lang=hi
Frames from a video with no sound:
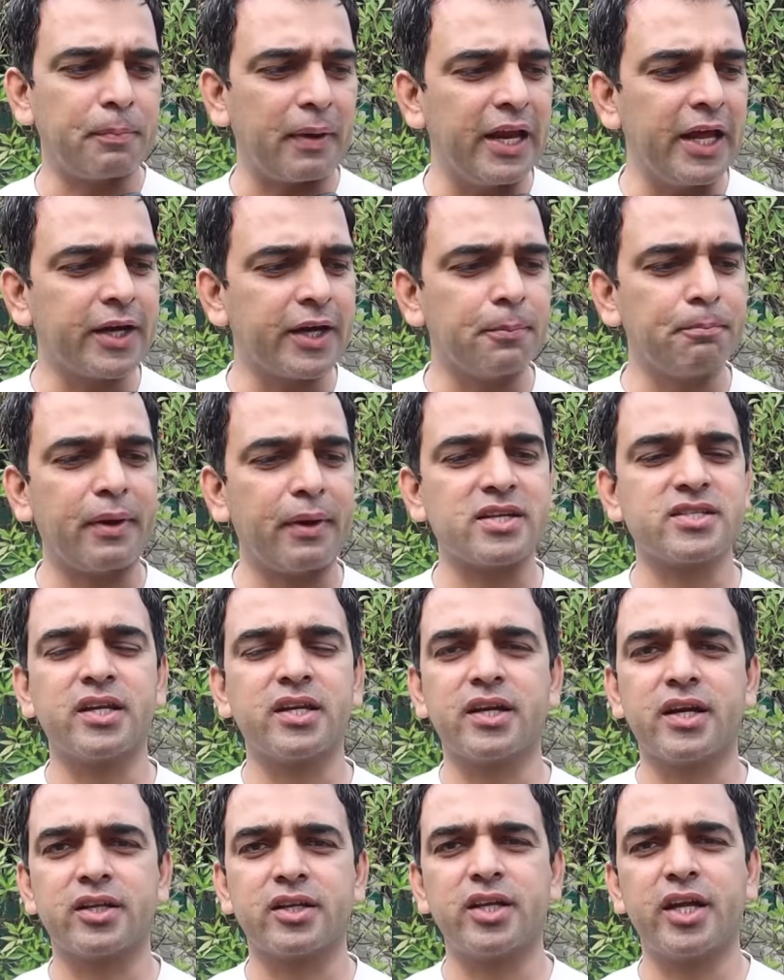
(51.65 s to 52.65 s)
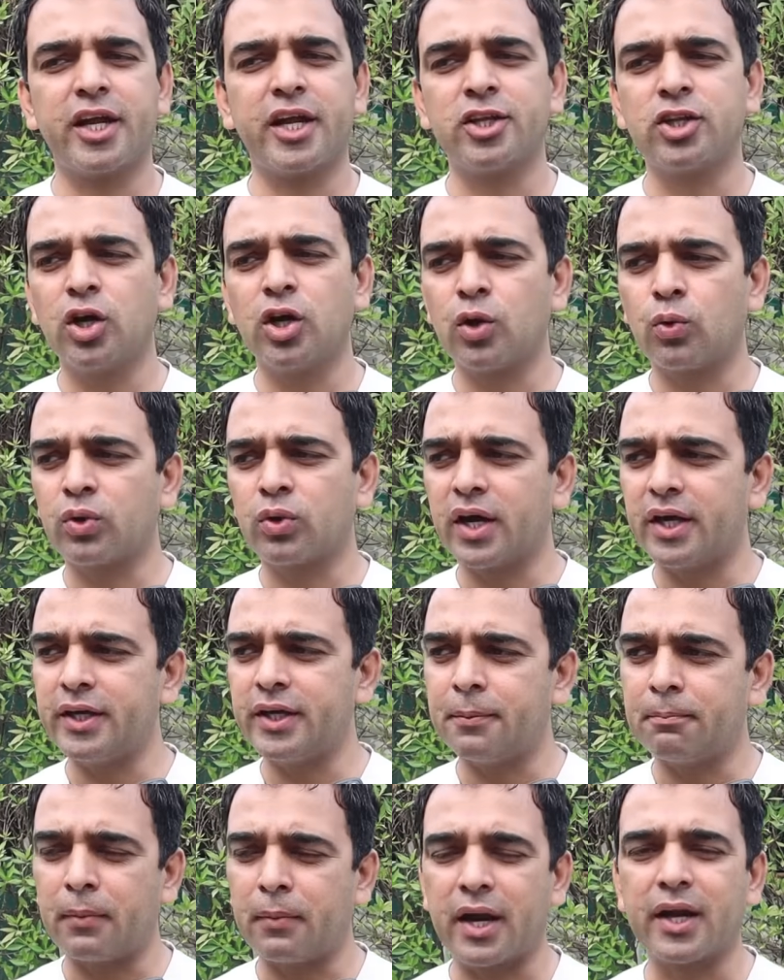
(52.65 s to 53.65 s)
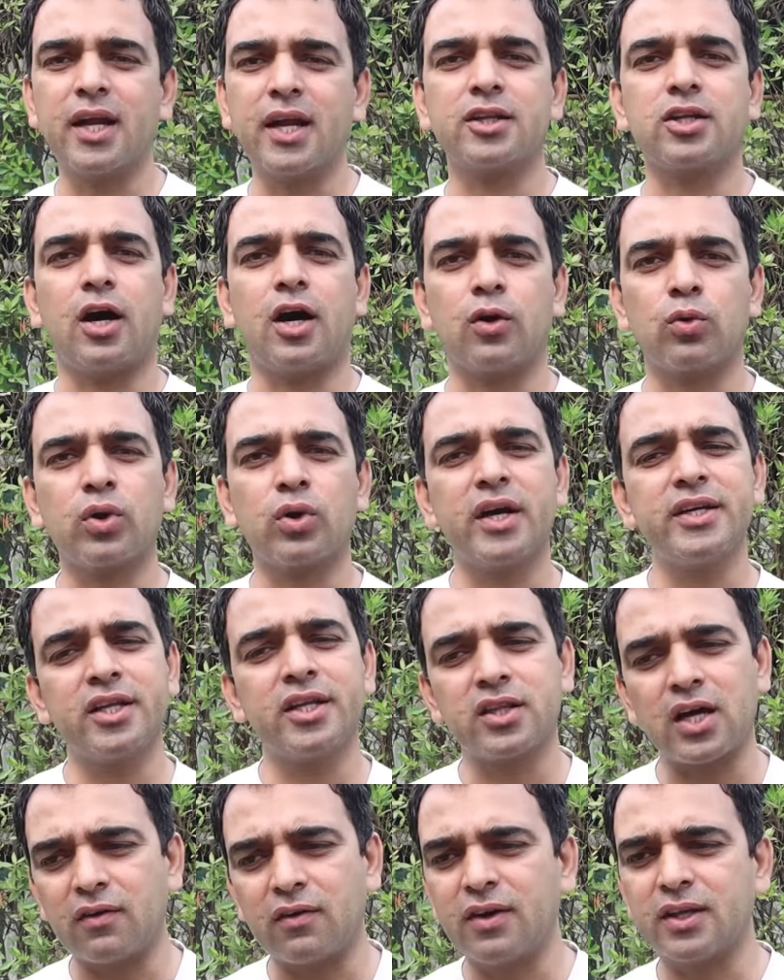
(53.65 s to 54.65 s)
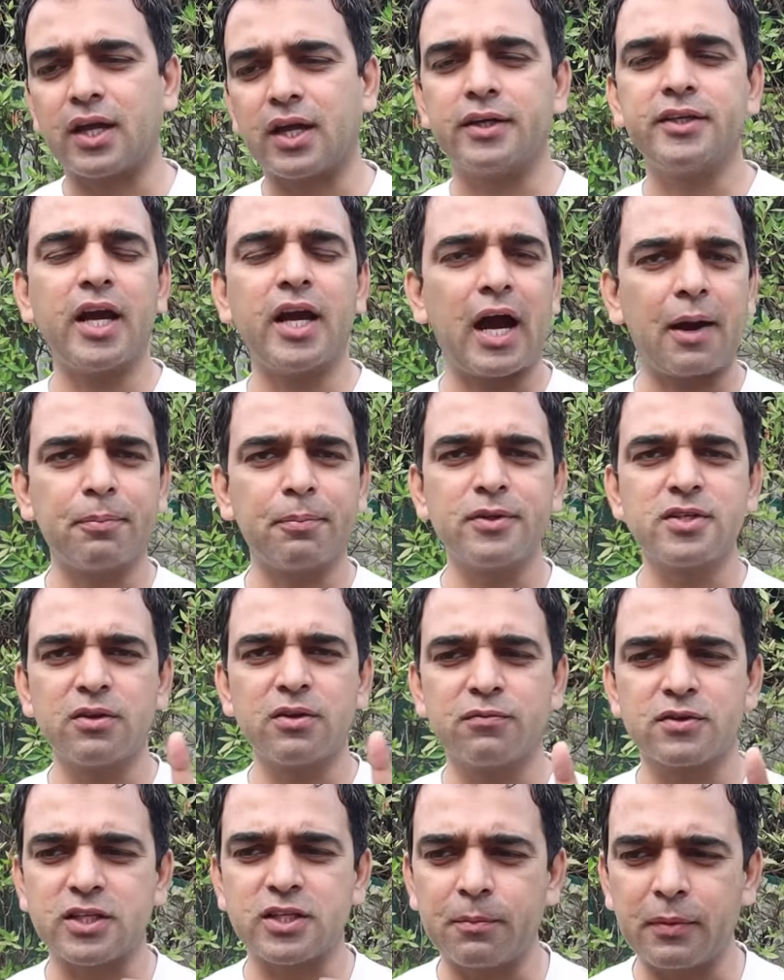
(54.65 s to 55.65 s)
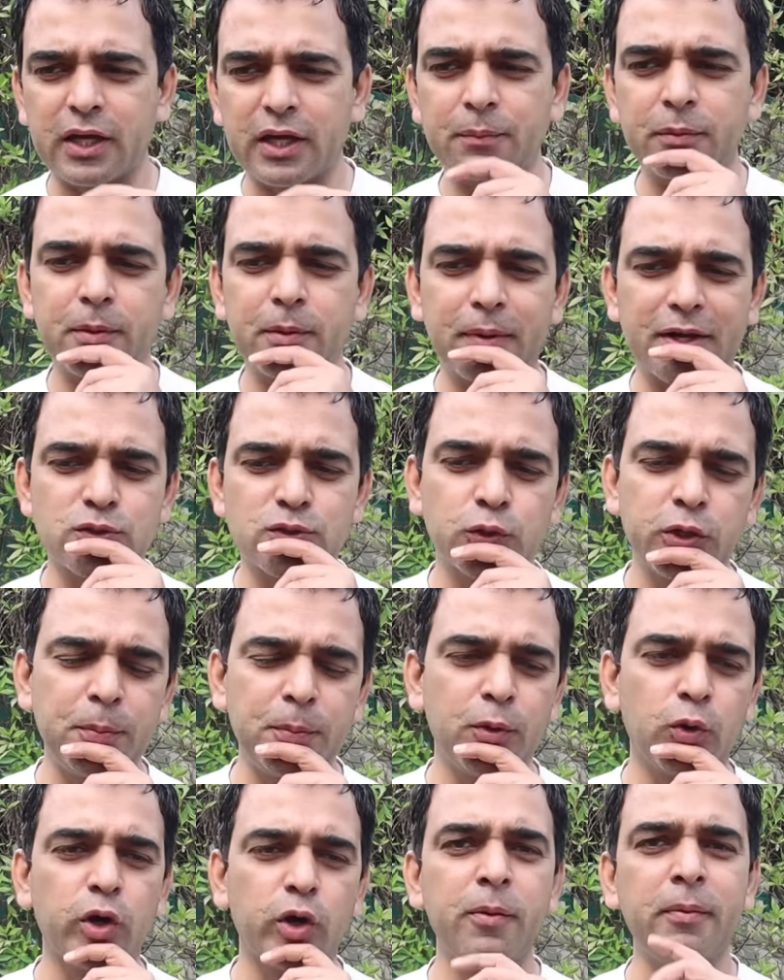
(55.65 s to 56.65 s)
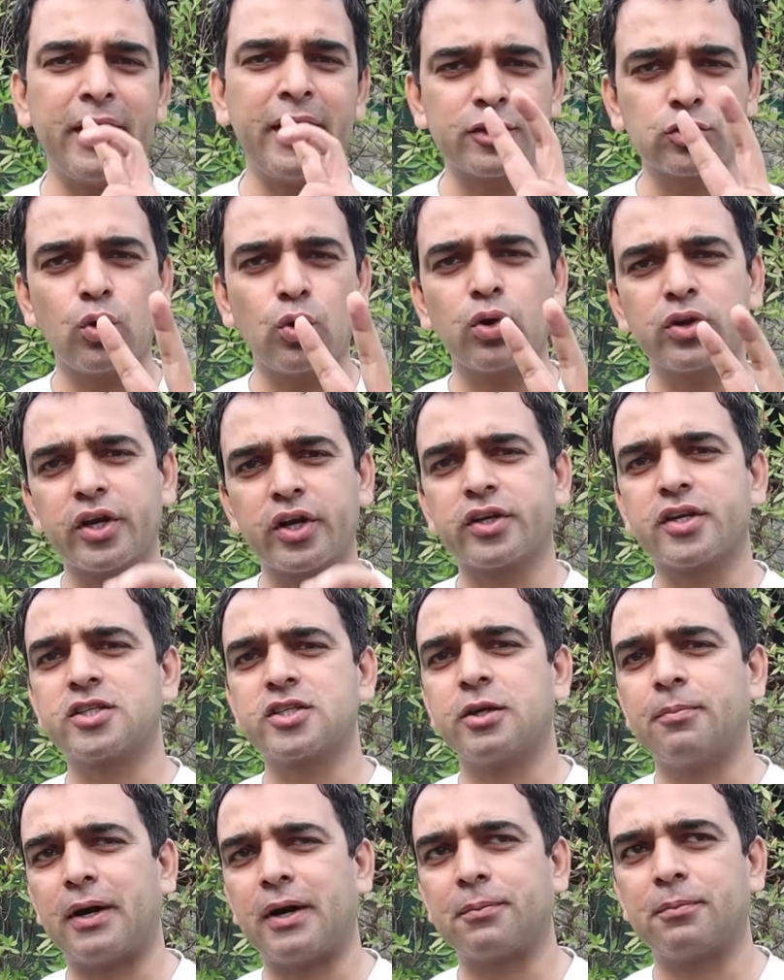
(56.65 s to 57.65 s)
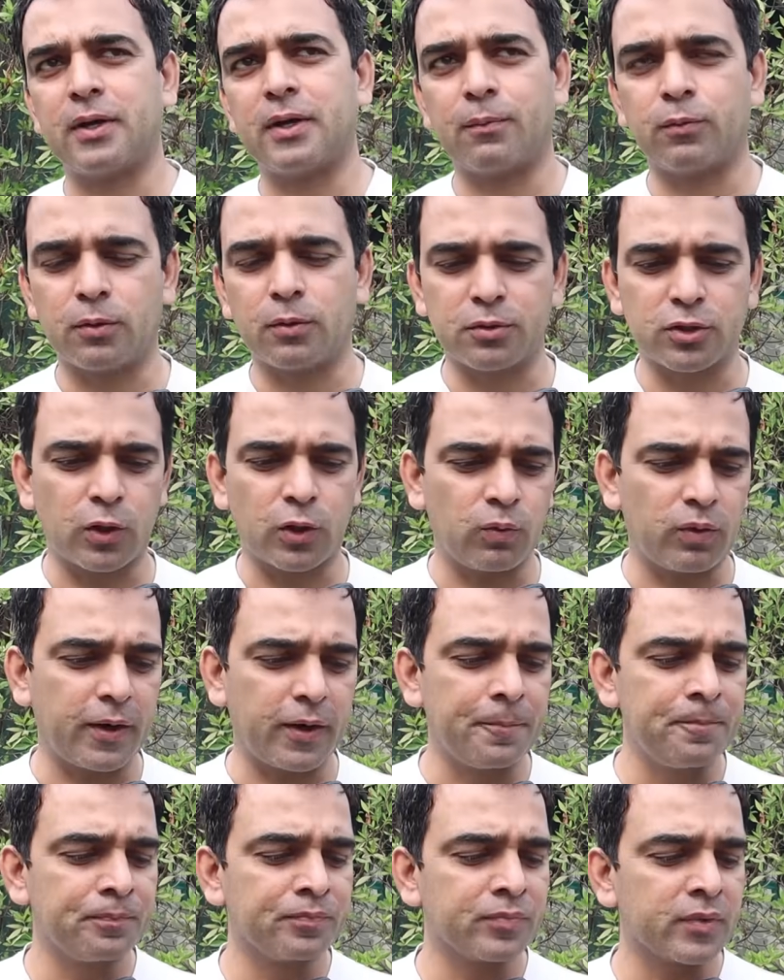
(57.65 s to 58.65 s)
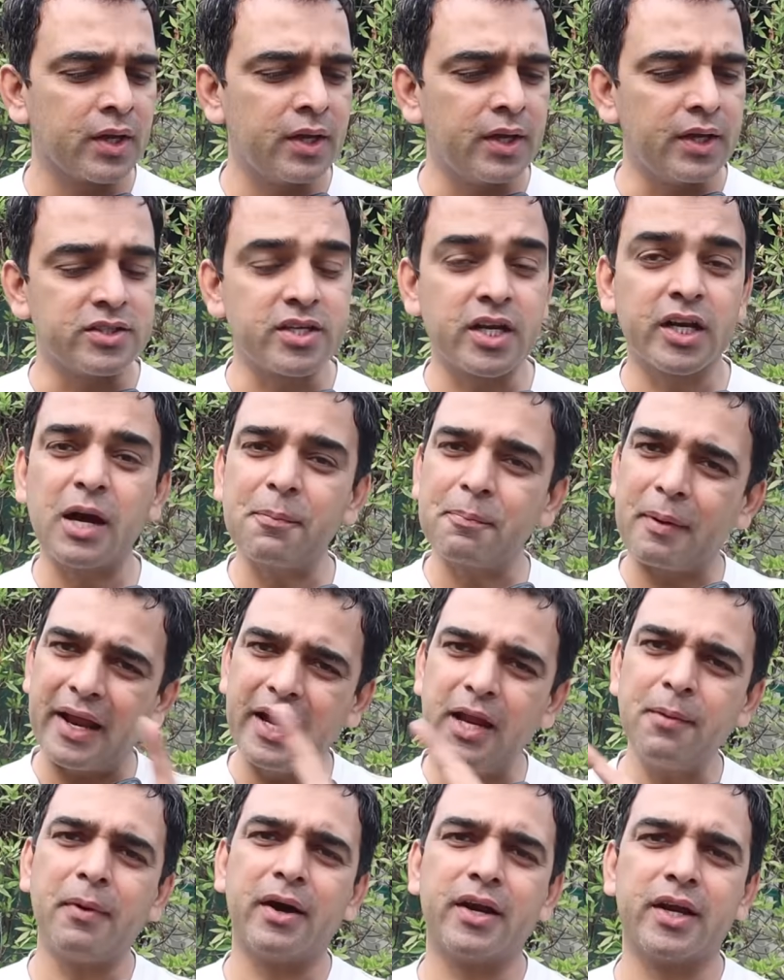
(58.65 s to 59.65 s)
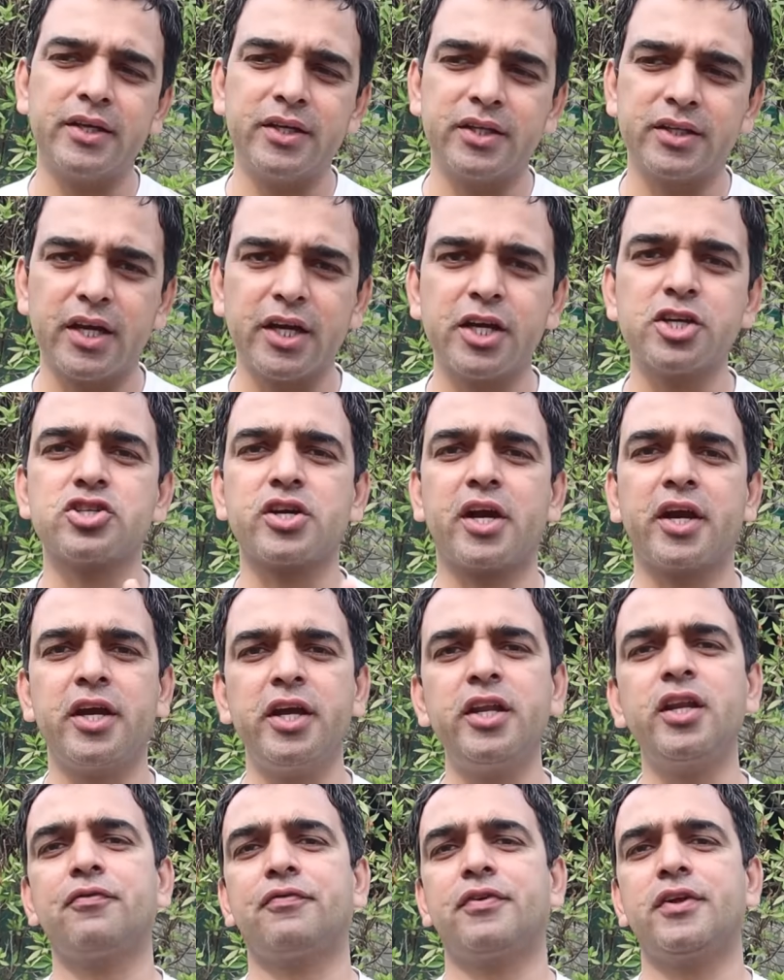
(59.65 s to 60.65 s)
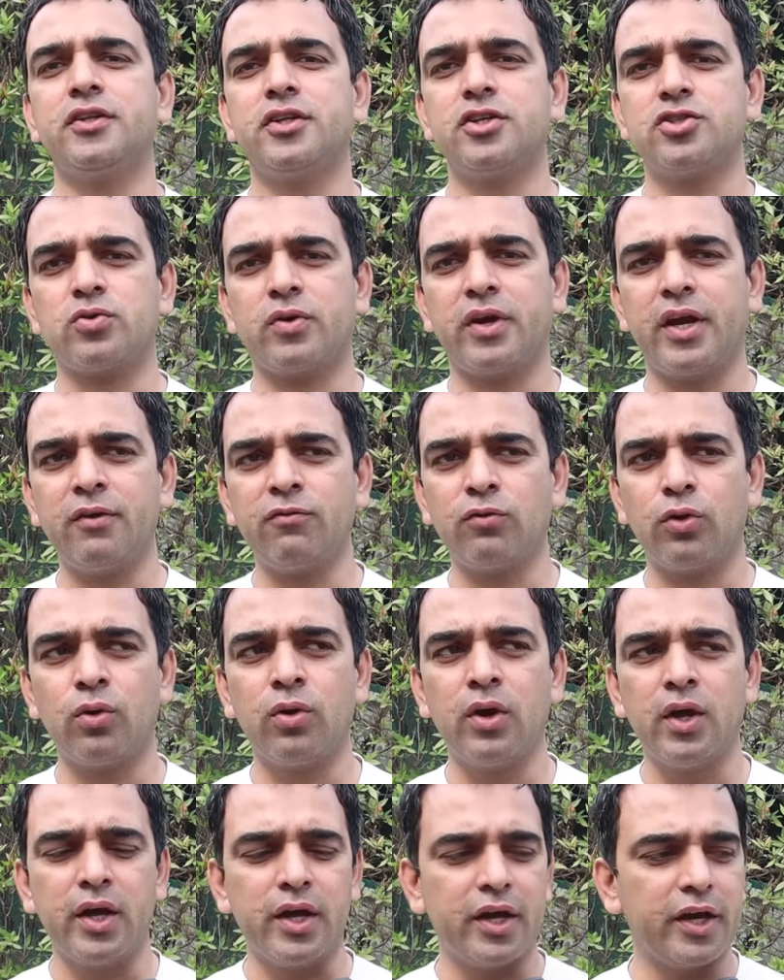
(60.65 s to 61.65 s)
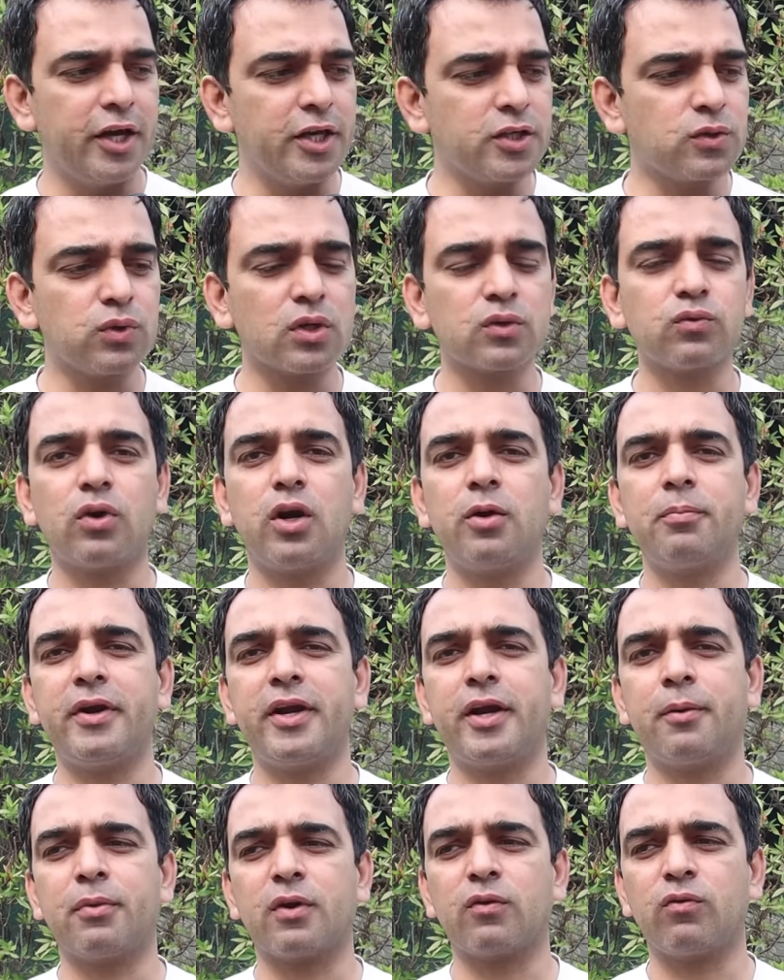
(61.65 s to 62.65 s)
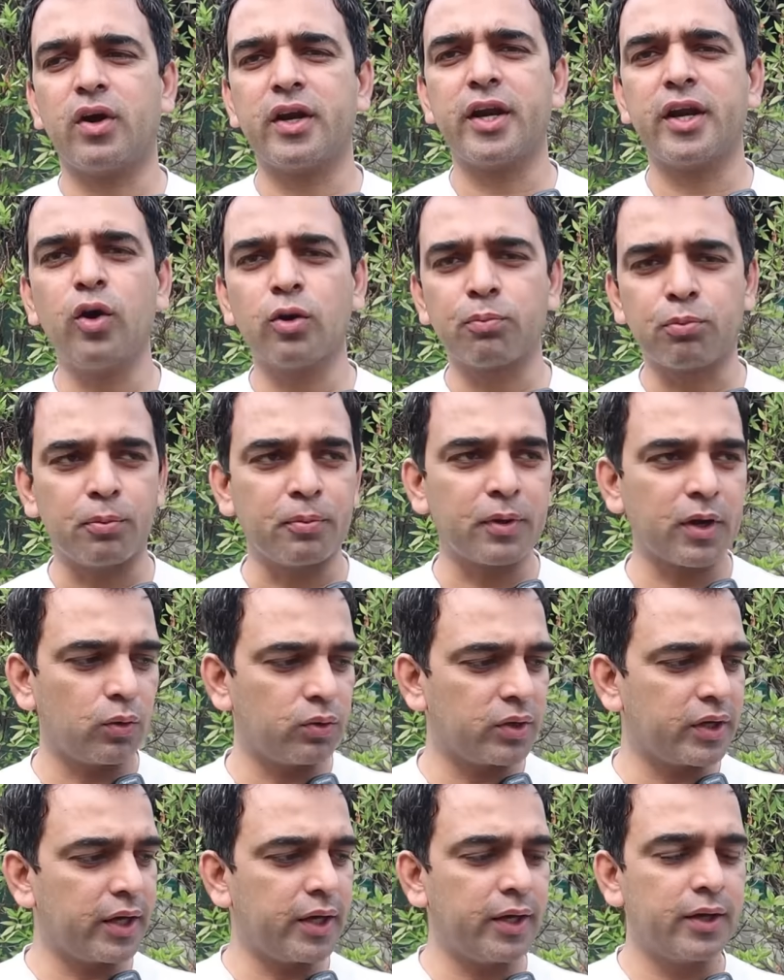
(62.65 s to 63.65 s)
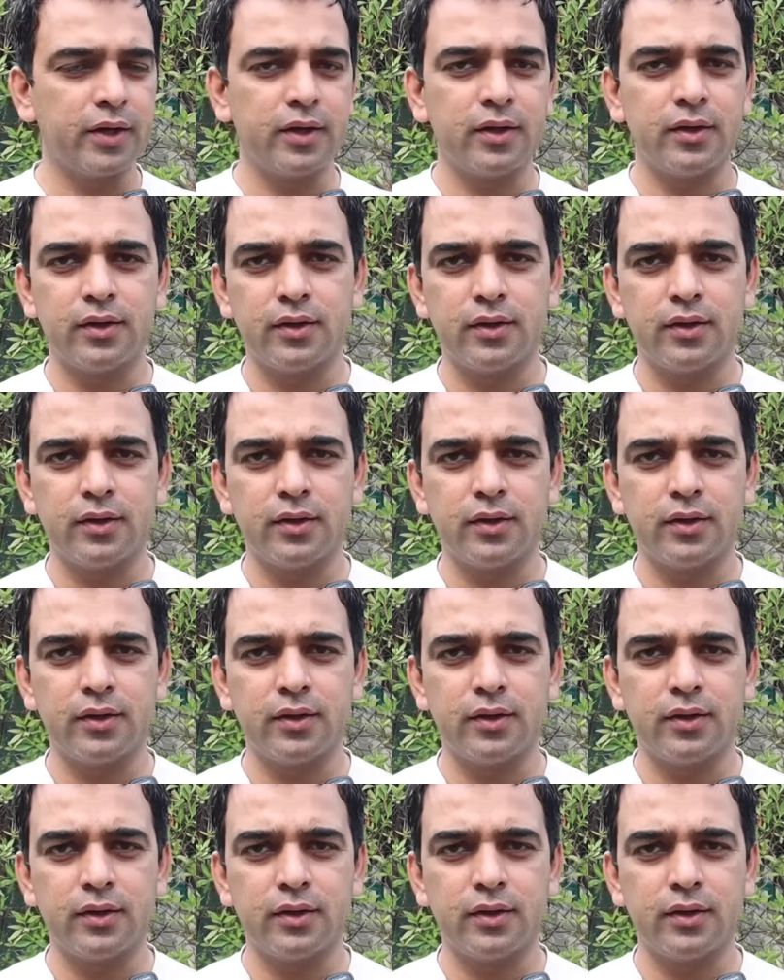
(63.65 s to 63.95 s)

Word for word: पहले कंपैरिजन करते रहे थे और उनका ये मानना था उनका ये दावा था ये आपने सिर्फ वसीम अक्रम की बात सुनी भी होगी मैं एक दो और क्रिकेटर्स की बात भी आपको बताऊंगा जिनका पहले मानना ये था कि शाहीन अफरीदी जो हैं वो इस वक्त वर्ल्ड में नंबर है और बुमरा उनके